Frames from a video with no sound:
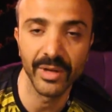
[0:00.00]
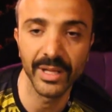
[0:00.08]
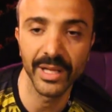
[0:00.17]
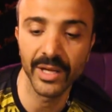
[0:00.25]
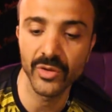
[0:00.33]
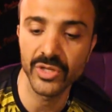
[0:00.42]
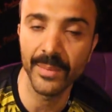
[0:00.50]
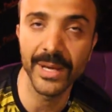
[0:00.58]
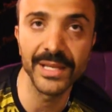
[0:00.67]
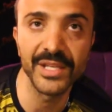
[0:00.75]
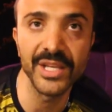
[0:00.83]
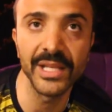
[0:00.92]
Vallahi güzel
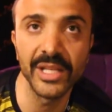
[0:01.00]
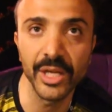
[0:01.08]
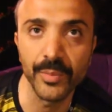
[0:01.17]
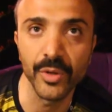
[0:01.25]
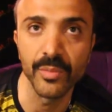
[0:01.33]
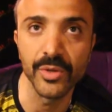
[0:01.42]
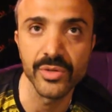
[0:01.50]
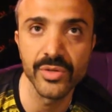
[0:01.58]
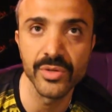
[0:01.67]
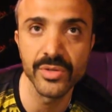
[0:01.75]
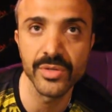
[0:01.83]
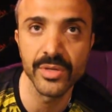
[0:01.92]
ben iki yıldır yapıyorum
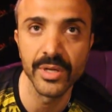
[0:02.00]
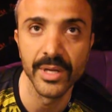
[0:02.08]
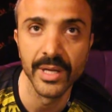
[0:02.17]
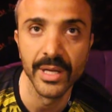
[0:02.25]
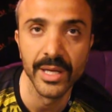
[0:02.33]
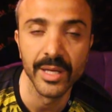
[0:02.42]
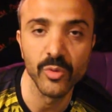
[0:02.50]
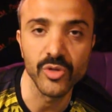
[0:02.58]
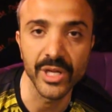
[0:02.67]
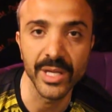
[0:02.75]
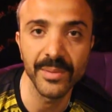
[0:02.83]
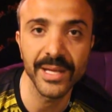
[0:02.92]
biliyorsunuz. Bu
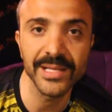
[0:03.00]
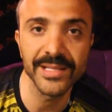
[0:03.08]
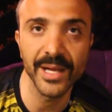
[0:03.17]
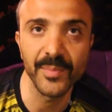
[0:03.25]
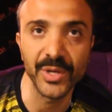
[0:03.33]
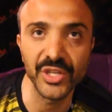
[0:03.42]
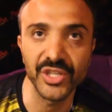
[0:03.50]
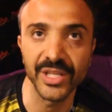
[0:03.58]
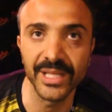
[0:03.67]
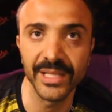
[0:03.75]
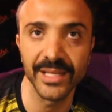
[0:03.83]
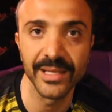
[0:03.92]
sene biraz daha
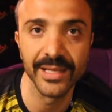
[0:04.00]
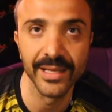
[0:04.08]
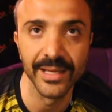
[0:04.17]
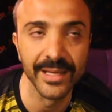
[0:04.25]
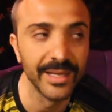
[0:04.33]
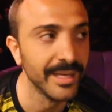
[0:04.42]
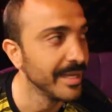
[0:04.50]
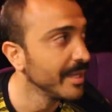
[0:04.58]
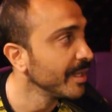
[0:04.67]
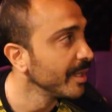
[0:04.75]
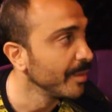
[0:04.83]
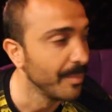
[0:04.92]
pekiştirdik.
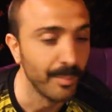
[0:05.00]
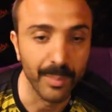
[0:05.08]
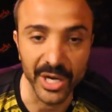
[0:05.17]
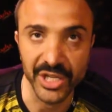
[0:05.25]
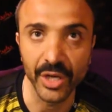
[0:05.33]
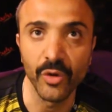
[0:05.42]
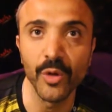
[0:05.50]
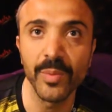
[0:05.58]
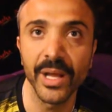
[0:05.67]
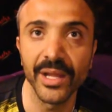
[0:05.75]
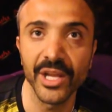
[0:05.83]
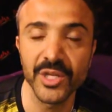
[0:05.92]
Paşa Kulüp'le
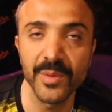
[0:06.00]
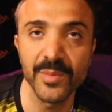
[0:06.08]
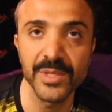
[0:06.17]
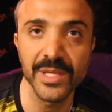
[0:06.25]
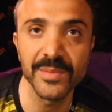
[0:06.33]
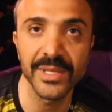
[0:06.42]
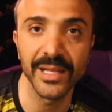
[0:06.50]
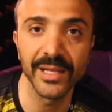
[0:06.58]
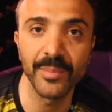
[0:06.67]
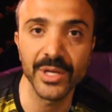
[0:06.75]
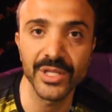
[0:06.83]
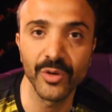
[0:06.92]
anlaşmamızı
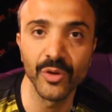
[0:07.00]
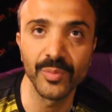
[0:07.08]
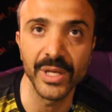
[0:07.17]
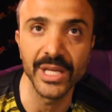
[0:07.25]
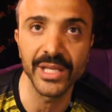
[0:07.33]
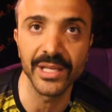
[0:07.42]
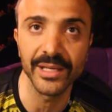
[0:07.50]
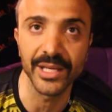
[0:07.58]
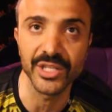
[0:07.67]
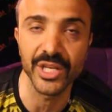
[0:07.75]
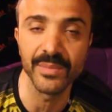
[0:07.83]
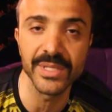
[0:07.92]
imzaladık. Paşa Kulüp'te ilk
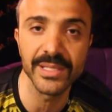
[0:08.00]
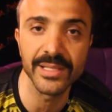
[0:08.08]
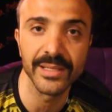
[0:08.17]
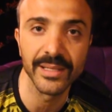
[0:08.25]
gecemiz.